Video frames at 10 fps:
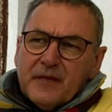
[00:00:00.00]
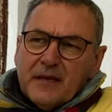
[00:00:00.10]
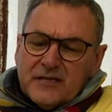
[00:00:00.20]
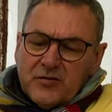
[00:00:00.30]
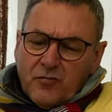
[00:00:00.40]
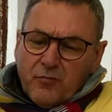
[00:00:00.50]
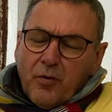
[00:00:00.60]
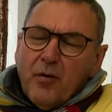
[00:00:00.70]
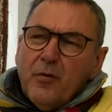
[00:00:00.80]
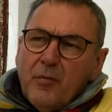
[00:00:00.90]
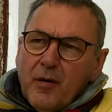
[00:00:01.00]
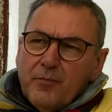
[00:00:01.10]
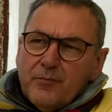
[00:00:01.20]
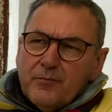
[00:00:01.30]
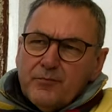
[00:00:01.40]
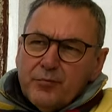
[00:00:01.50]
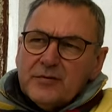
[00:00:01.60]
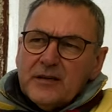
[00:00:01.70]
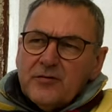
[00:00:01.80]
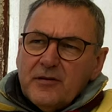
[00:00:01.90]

Et c'est le bon moment pour Terre de